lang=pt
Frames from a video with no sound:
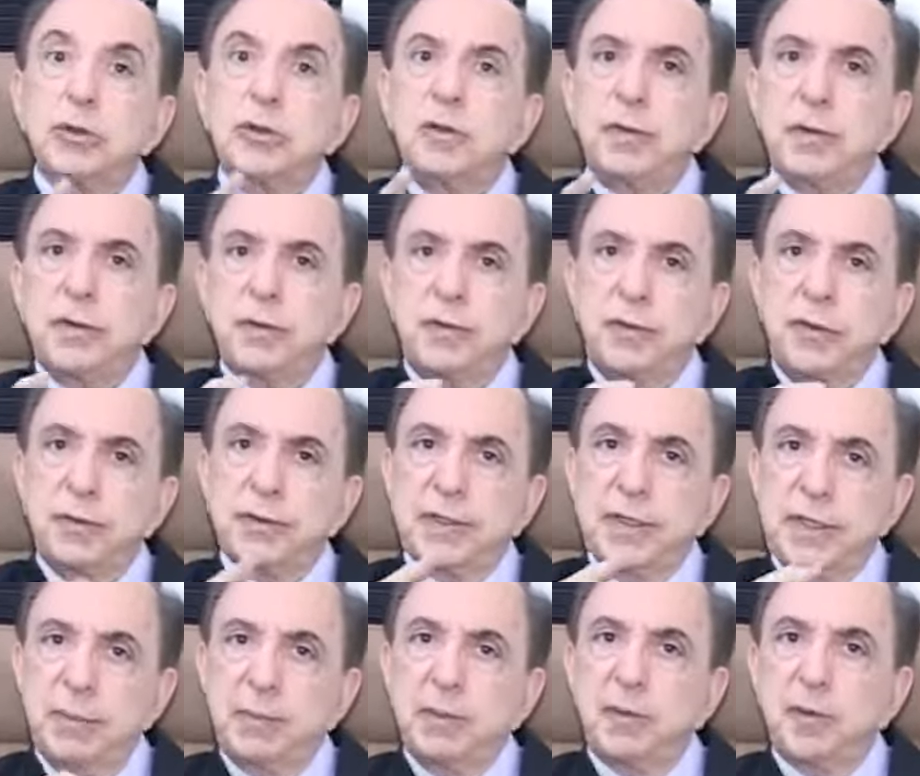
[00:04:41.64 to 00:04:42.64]
te vendo vivo,
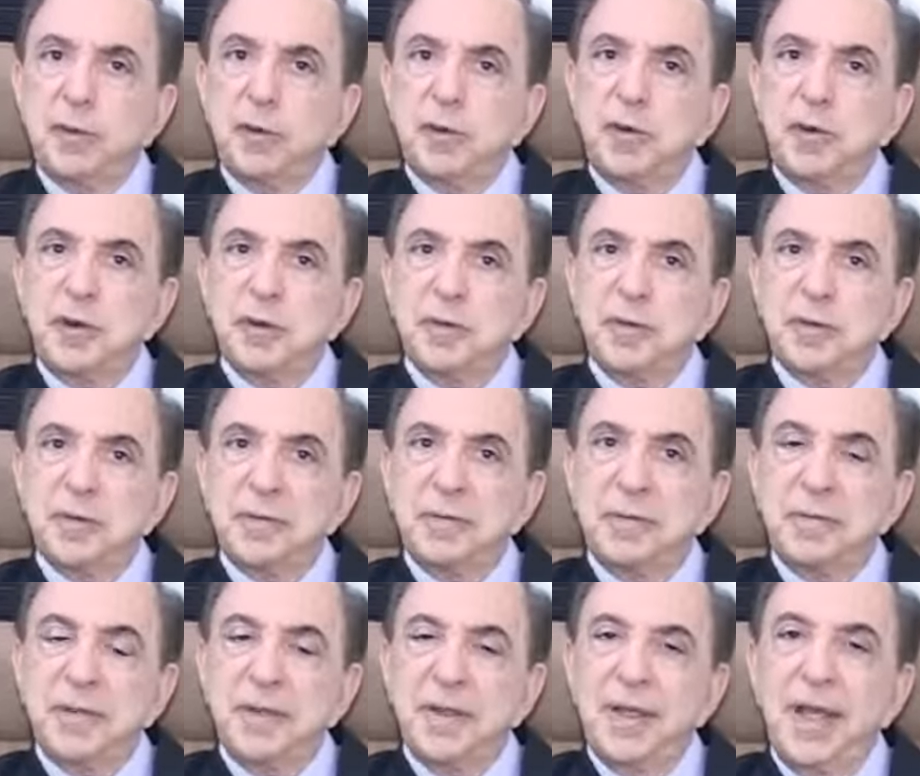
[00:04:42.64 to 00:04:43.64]
você está me vendo vivo.
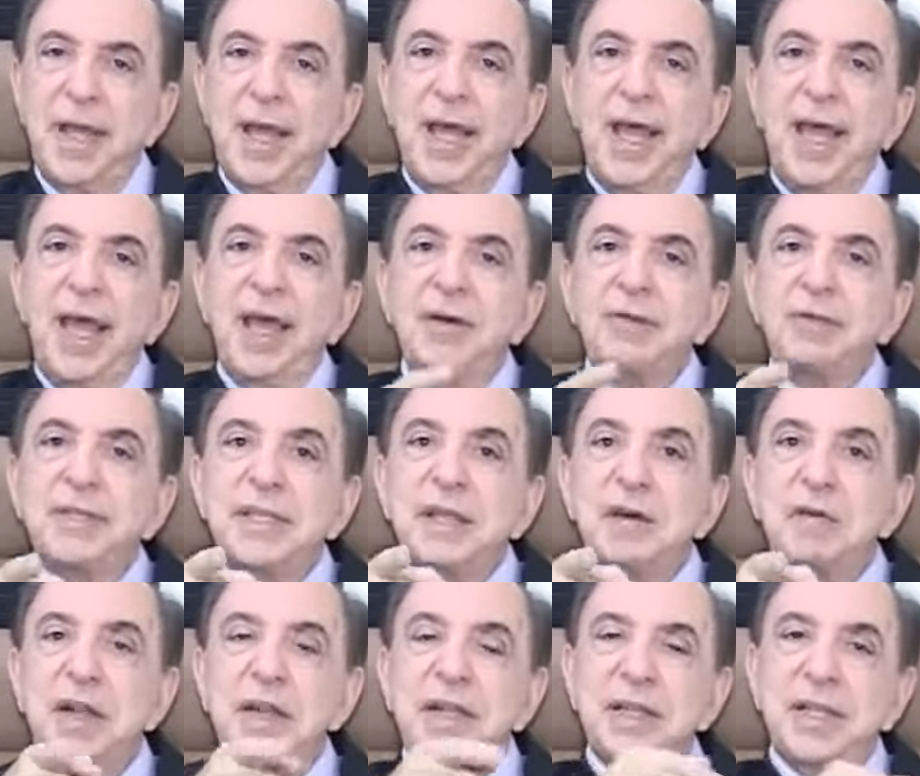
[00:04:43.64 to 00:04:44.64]
É, você
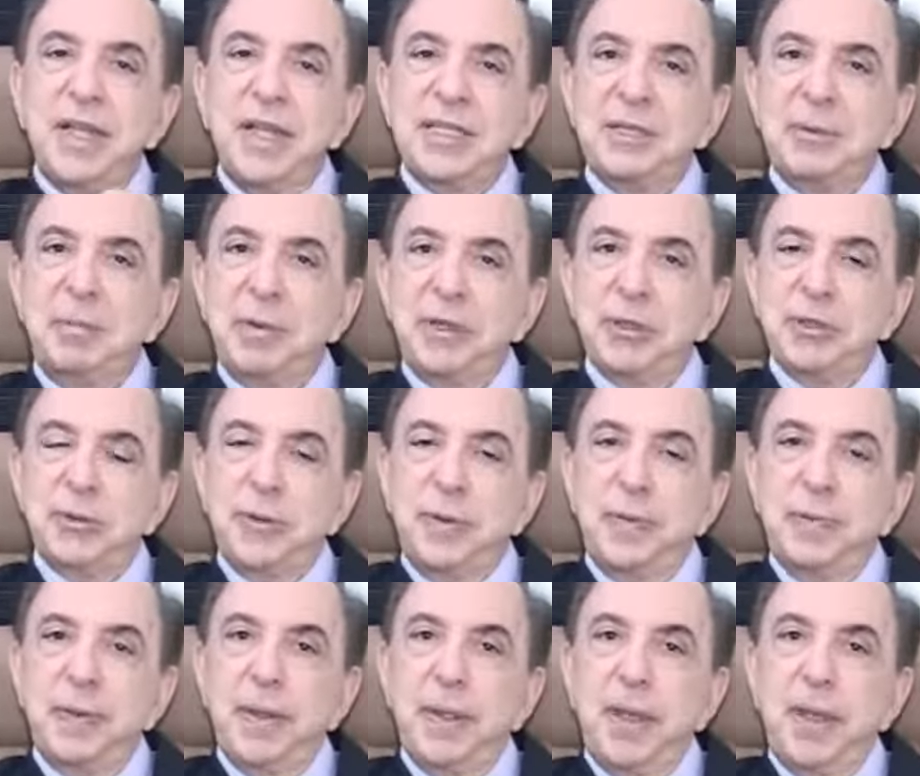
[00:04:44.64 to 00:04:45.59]
está validando essa pessoa